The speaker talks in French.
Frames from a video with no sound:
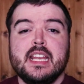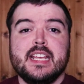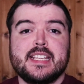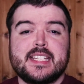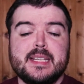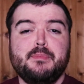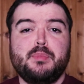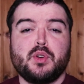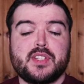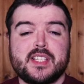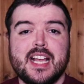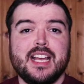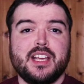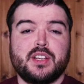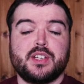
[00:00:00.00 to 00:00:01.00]
C'est pour
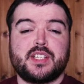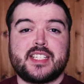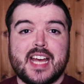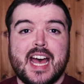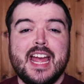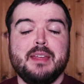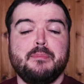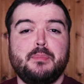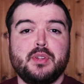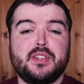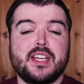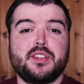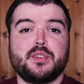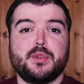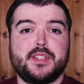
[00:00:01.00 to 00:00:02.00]
ça que tie peut
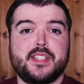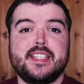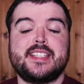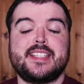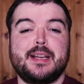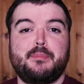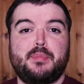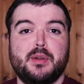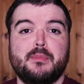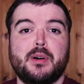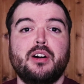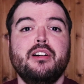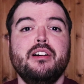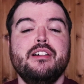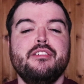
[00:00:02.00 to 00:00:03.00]
être aussi
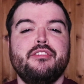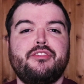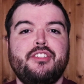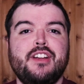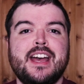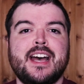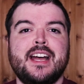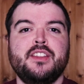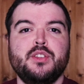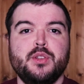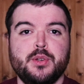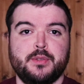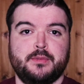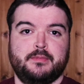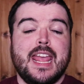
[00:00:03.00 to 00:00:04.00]
simplement faire un
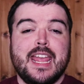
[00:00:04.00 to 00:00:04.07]
nœud.